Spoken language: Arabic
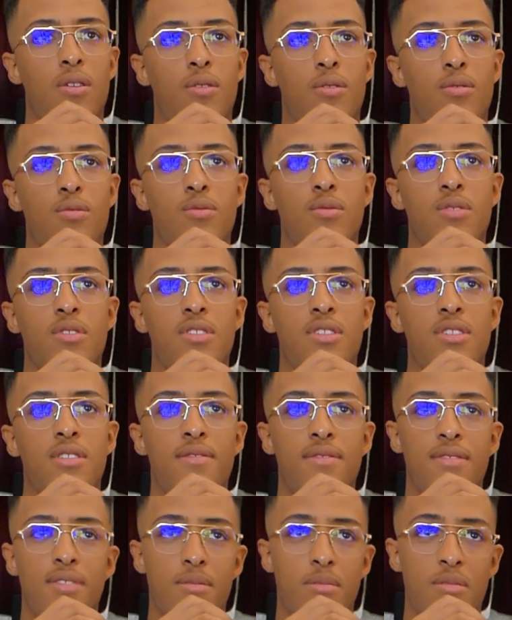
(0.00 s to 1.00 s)
قدوتي
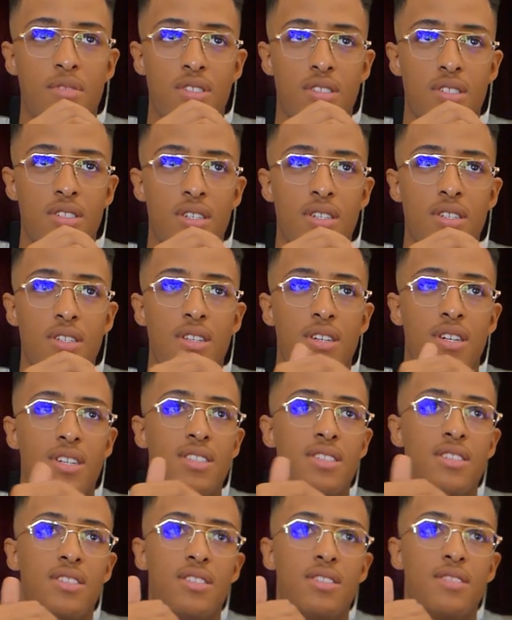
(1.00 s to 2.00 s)
في المجال
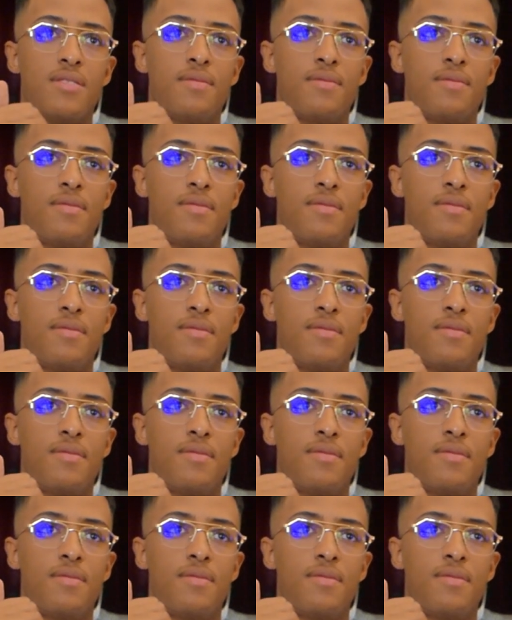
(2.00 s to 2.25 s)
انا